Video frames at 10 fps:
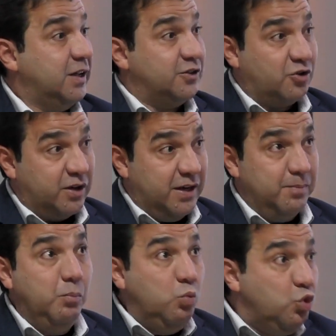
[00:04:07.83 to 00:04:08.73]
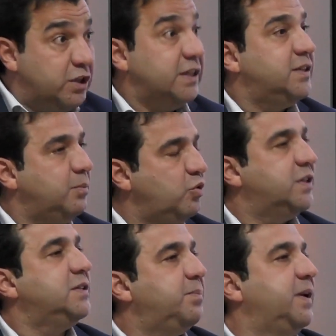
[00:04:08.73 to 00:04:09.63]
Só que muitas e
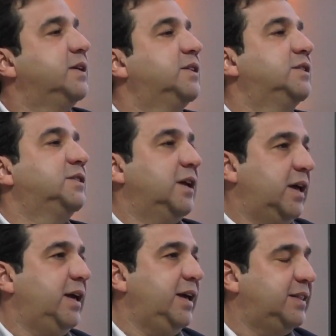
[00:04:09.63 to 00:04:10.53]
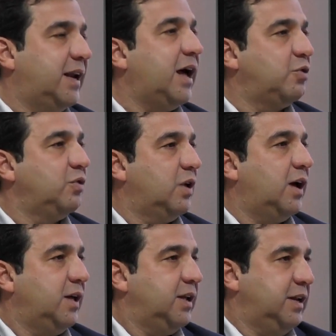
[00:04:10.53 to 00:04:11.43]
muitas empresas entraram
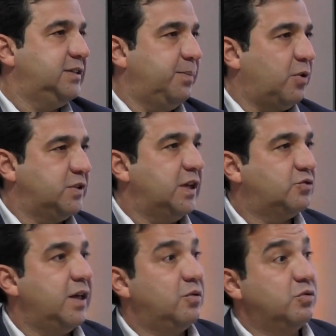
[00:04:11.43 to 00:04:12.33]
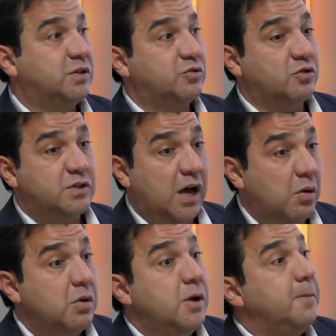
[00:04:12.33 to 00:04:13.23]
na, nesse processo da inclusão
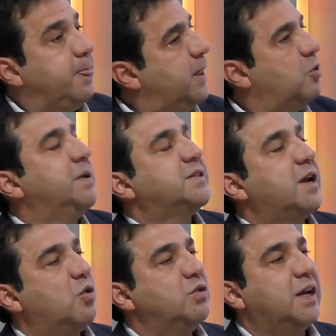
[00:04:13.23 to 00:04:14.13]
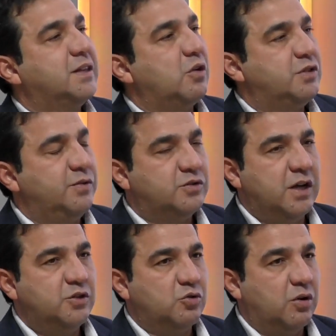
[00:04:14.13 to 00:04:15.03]
social e começaram a contratar o serviço da
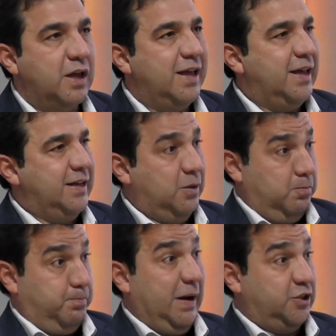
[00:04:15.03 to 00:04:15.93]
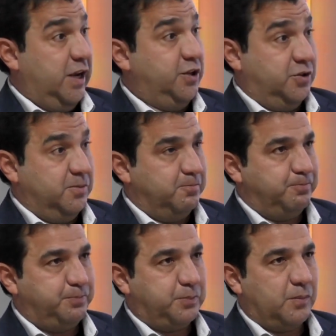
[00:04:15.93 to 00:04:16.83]
Rede Talk. Então, para a gente,
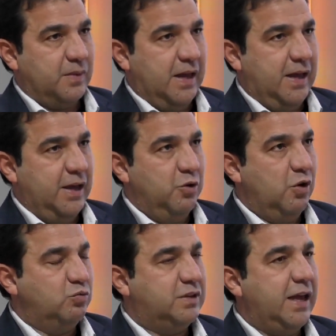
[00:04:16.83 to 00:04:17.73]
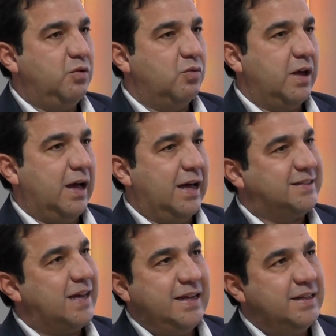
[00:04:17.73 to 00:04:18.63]
é, eu não tenho é, a
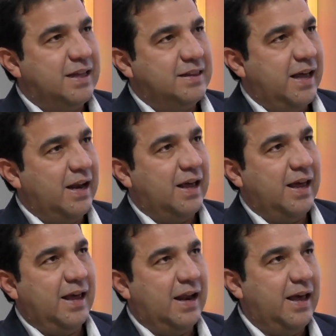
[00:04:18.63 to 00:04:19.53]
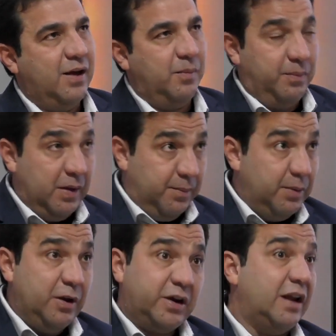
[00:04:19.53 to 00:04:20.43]
saída dela, ela é
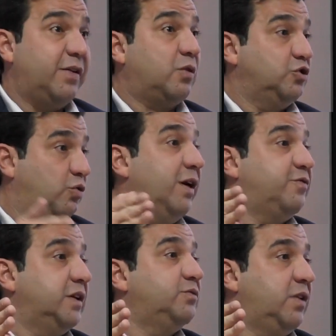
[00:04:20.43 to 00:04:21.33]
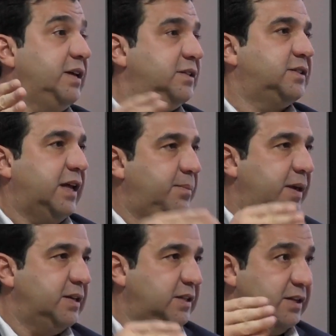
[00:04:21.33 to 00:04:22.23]
Primeiro que ela vai continuar em fundraising, série
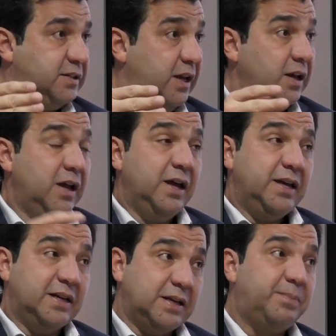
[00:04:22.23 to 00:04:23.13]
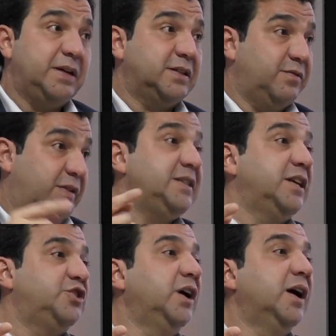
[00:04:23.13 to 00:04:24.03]
B, série C, e essa empresa vai
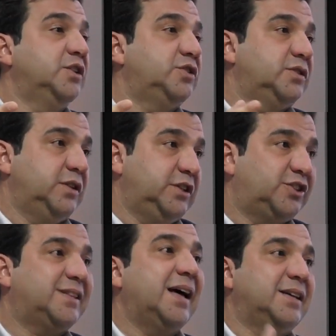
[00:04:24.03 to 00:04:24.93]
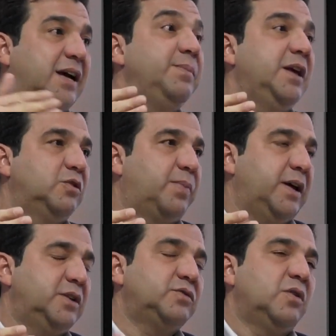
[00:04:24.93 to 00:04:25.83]
ser gigante, está caminhando para
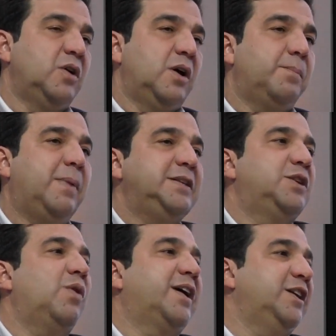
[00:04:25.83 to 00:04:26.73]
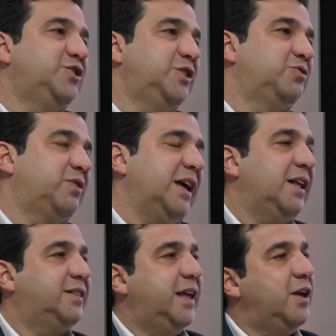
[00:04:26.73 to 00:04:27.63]
isso, mas eu acredito que
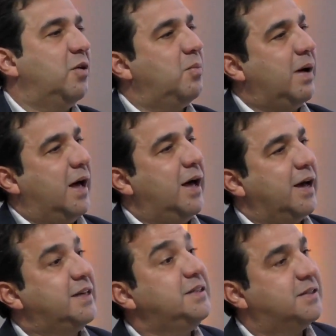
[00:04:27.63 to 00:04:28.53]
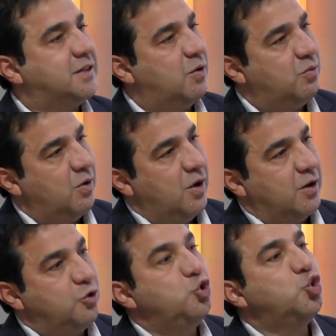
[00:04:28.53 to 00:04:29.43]
ela tenha uma aquisição
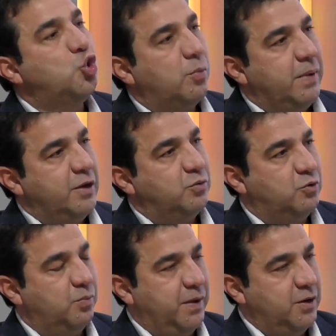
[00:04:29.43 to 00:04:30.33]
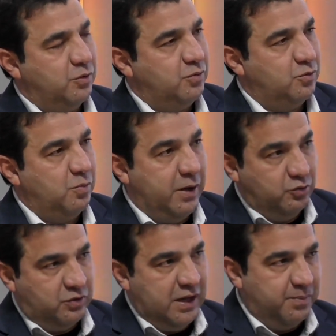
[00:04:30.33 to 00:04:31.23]
no meio do período, no meio
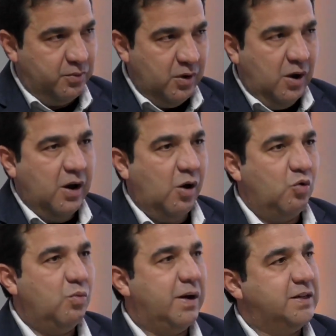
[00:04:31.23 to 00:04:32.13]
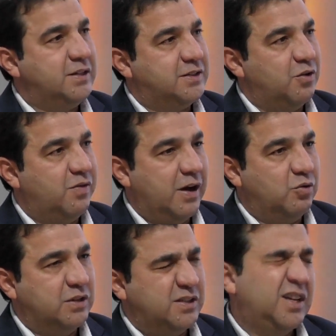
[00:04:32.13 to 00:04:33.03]
do tempo, alguma aquisição vai
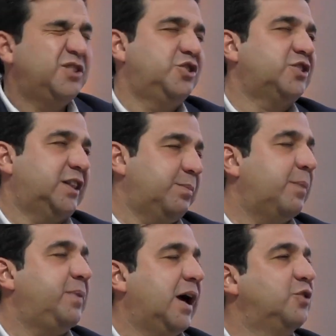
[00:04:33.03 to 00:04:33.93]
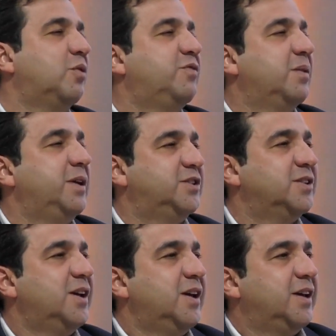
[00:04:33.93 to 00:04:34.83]
acontecer. A gente já tem mapeado, obviamente,
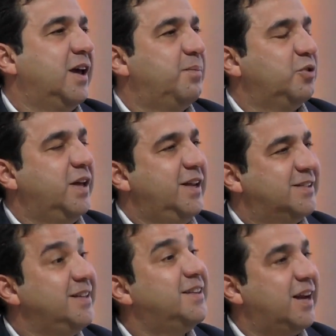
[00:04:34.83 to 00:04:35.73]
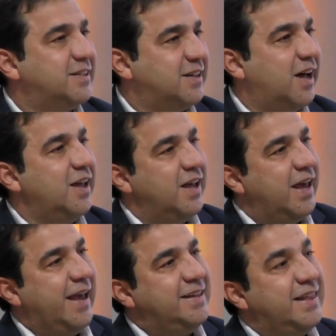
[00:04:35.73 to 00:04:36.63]
quem poderia se interessar
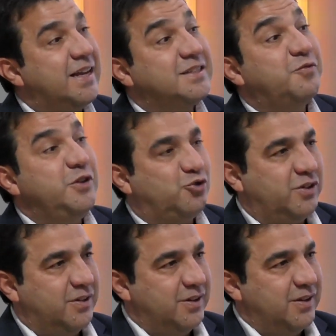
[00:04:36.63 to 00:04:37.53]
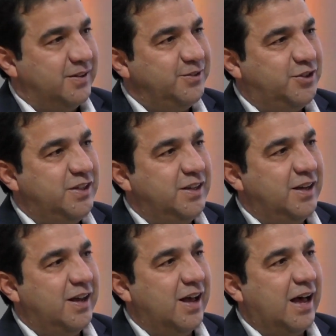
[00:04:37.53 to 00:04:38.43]
em ter essa feature de
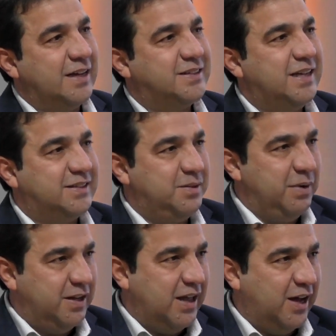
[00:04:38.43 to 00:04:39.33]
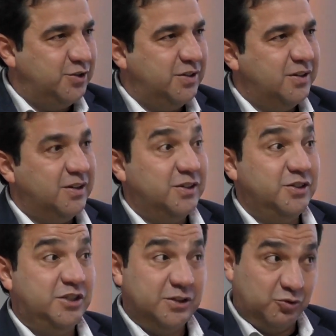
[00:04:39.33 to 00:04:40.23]
acessibilidade
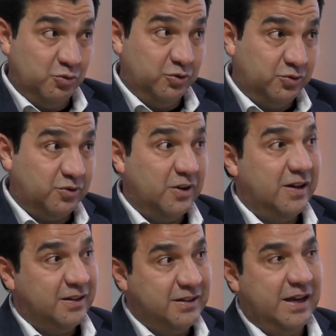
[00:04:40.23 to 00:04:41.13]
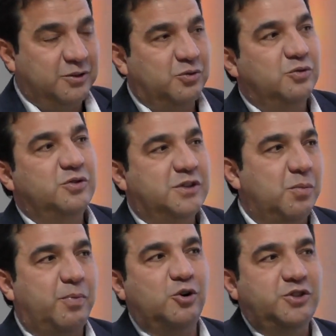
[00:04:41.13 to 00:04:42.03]
de surdos dentro do seu
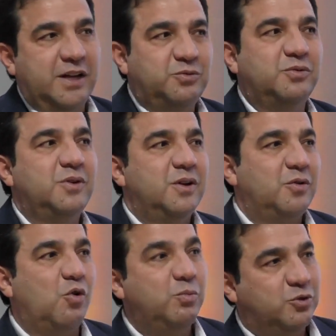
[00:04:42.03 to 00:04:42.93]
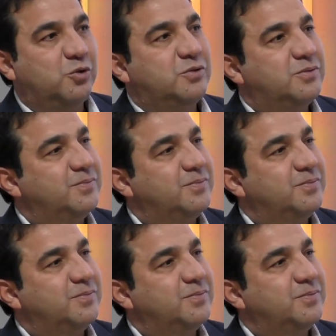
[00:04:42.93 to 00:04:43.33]
projeto como um todo.